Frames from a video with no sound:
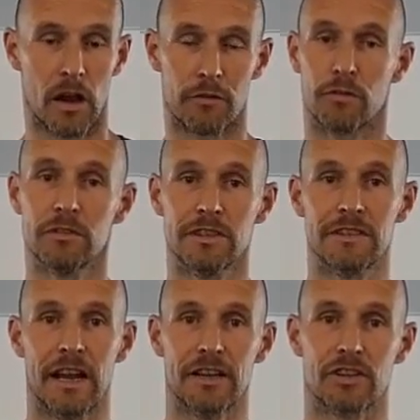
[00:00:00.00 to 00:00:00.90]
Aufgrund
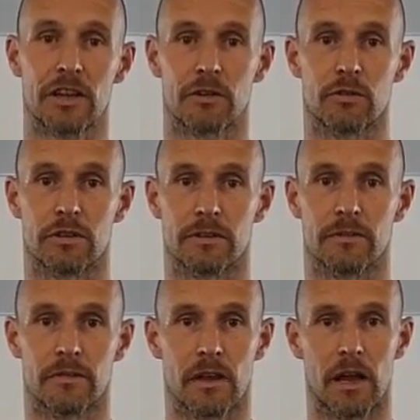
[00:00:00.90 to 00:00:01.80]
dieser Einschränkungen
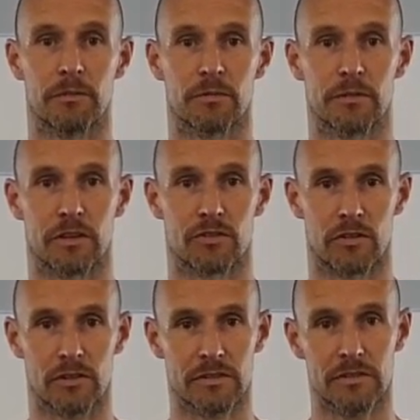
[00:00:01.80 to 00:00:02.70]
habe ich mich
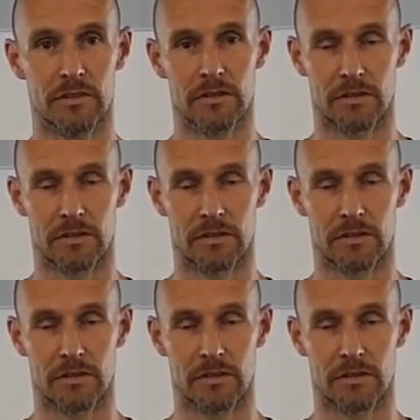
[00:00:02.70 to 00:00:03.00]
entschlossen,